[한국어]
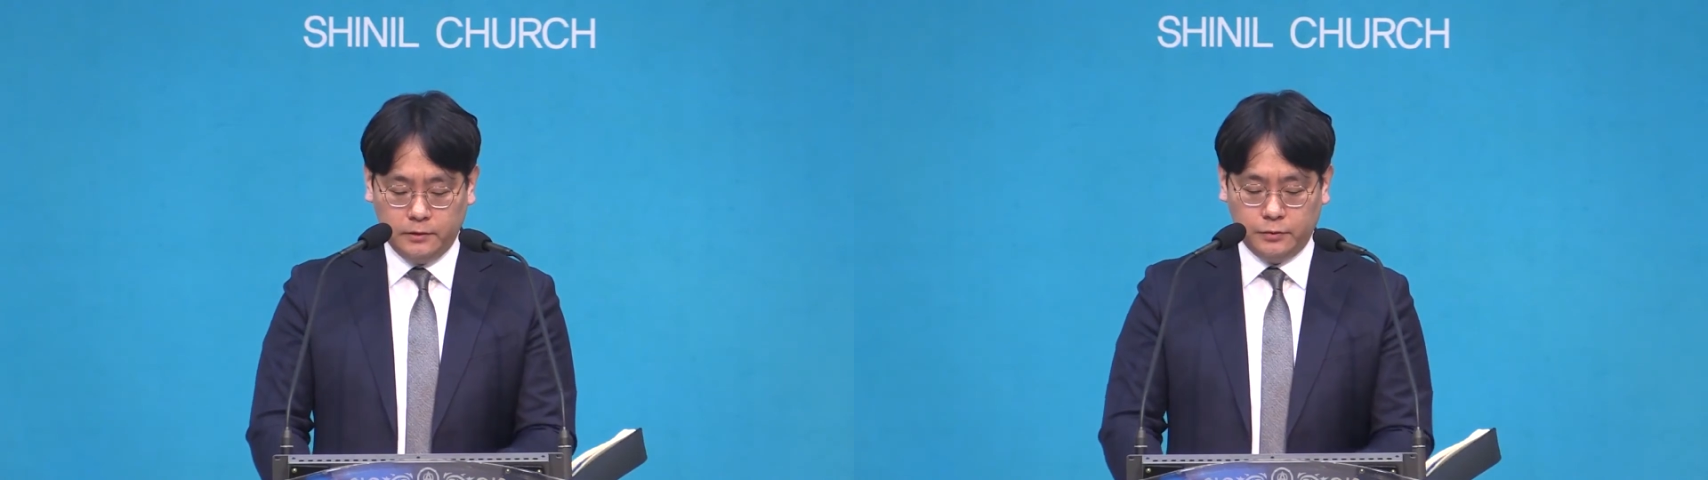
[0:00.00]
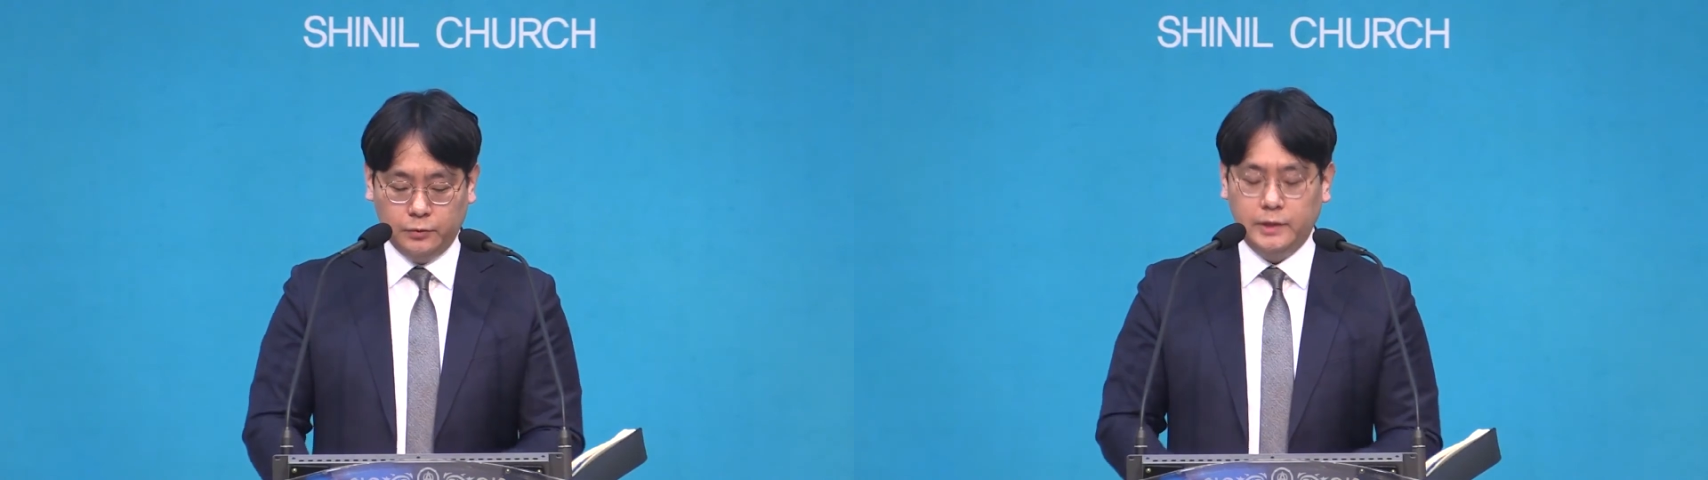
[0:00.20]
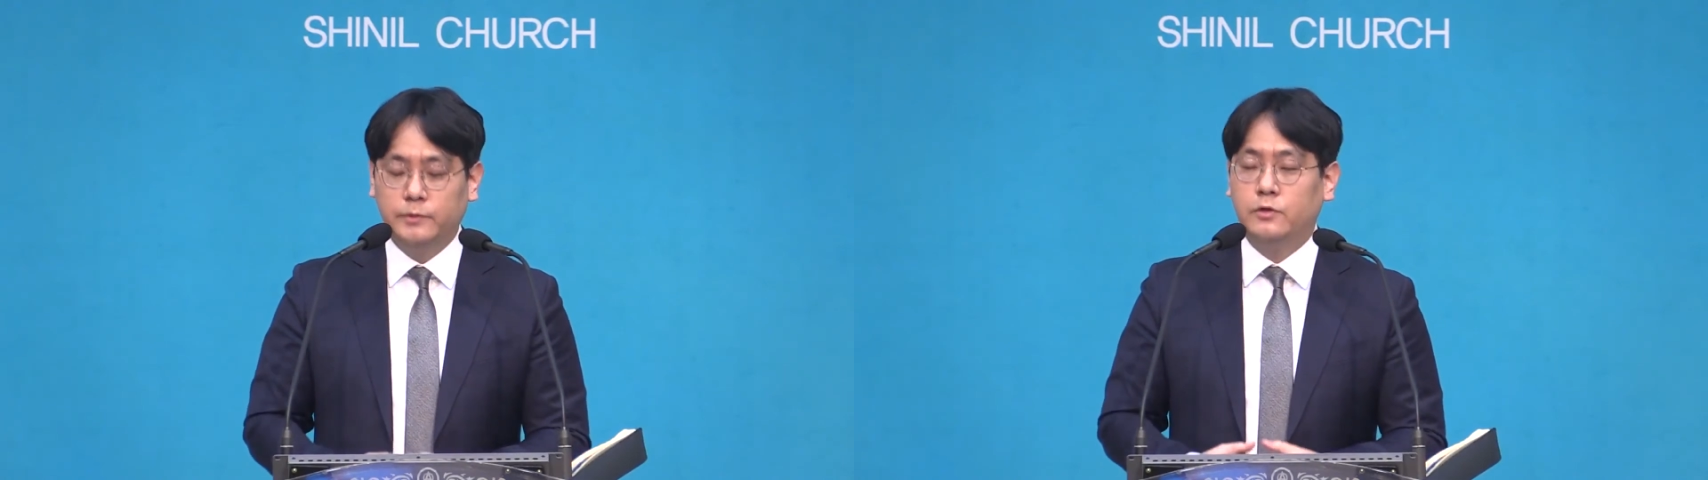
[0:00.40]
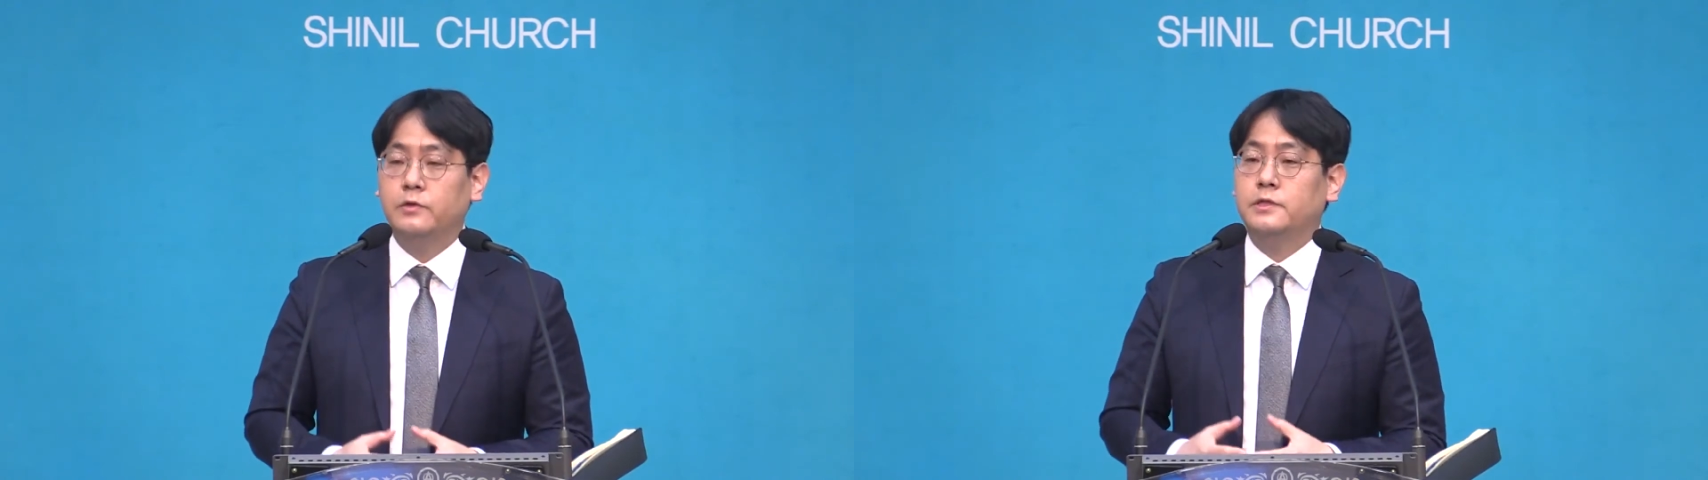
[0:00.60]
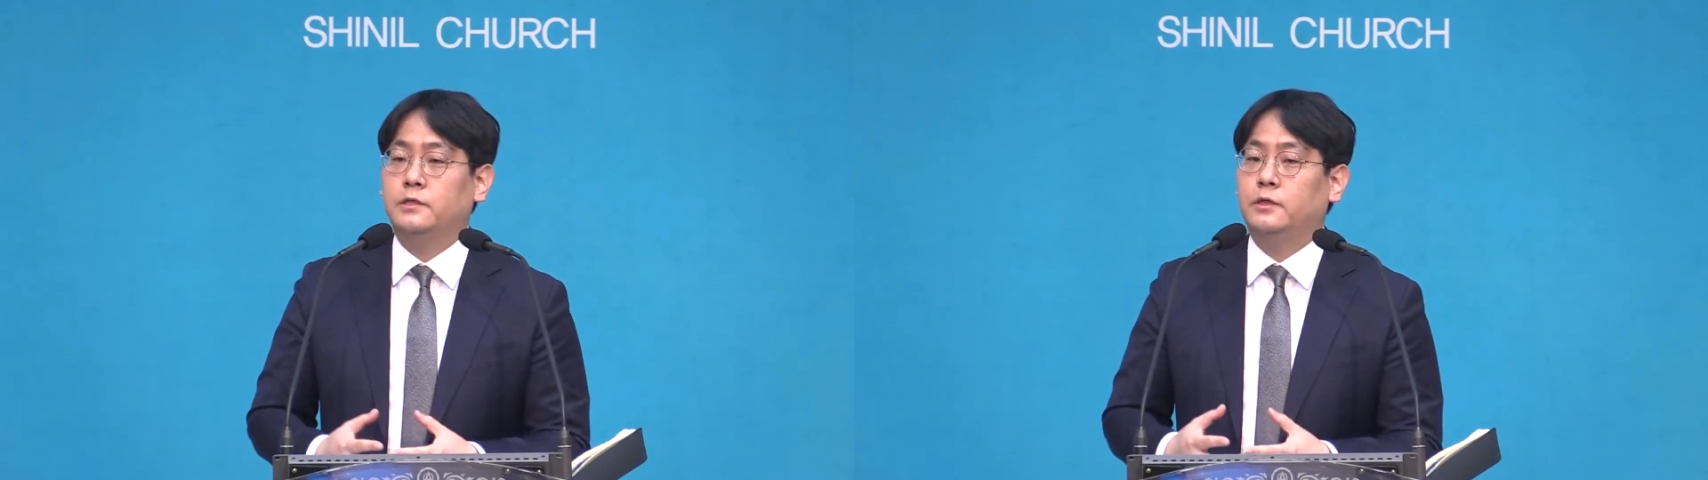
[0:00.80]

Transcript: 요셉은 형제들을